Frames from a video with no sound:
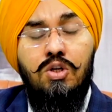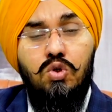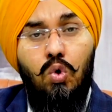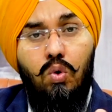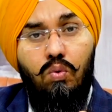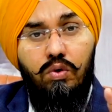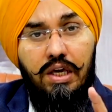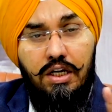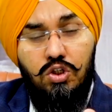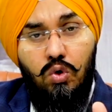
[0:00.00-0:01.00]
सो
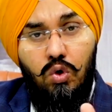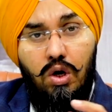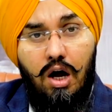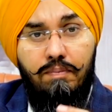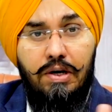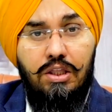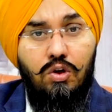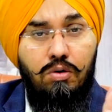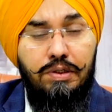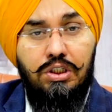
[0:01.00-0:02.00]
ये जो आप
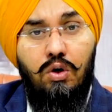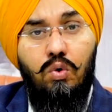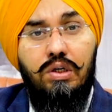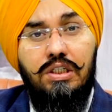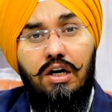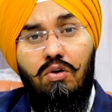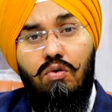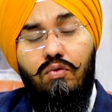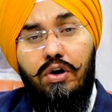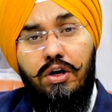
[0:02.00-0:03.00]
लेते हो हमेशा लोअर साइड
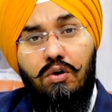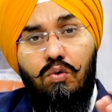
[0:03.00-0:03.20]
को फोर्टी